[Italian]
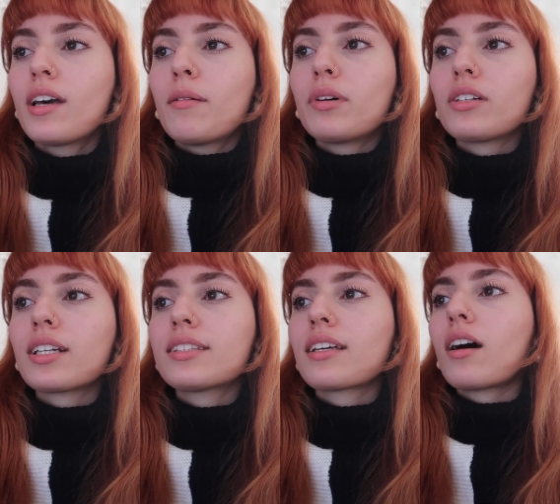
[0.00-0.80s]
però in
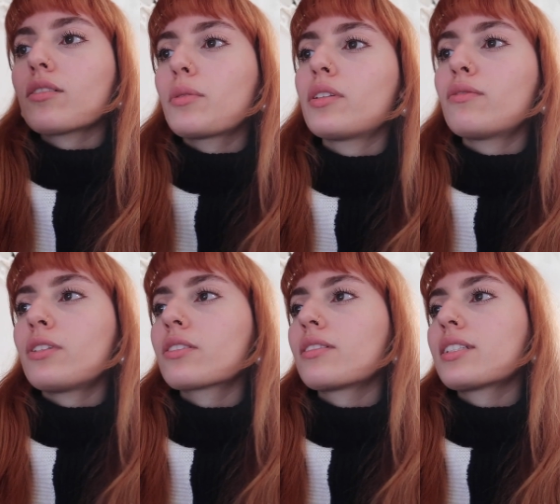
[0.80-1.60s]
realtà quando
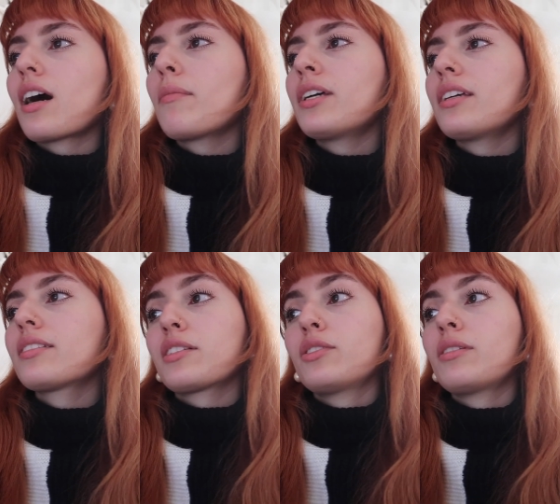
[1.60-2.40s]
finisco l'esame e
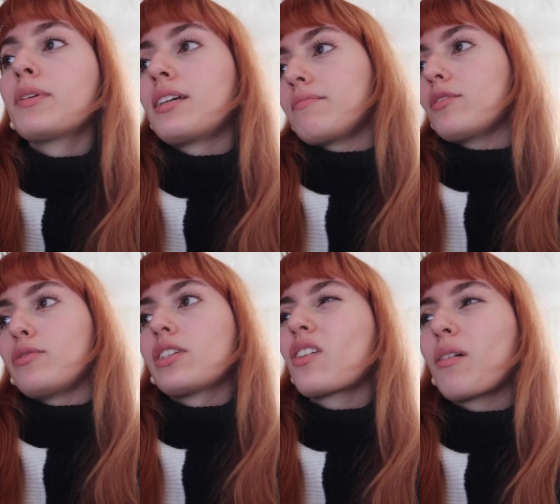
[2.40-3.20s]
secondo me lo
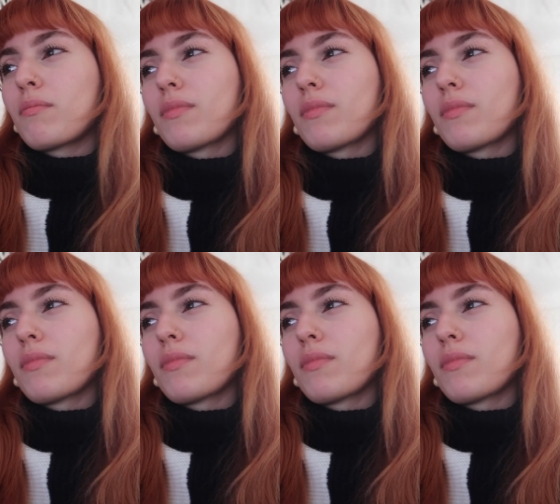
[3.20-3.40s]
finirò